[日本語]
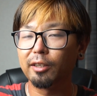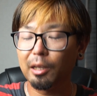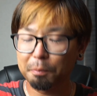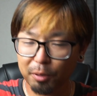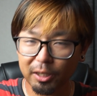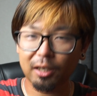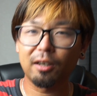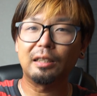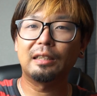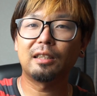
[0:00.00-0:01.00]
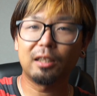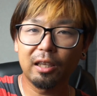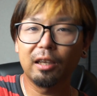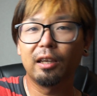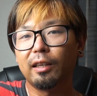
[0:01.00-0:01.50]
やっぱりああいった
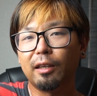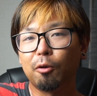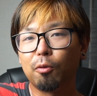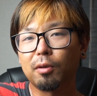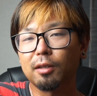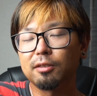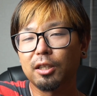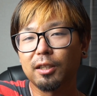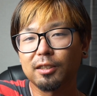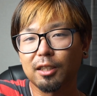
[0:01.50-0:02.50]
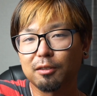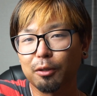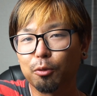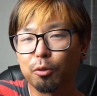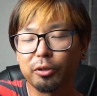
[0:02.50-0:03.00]
ね、えー、本格的な撮
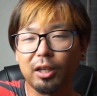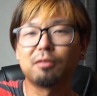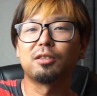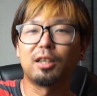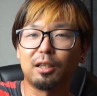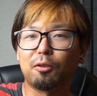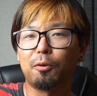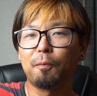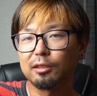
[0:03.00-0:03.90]
影方法になるんだなと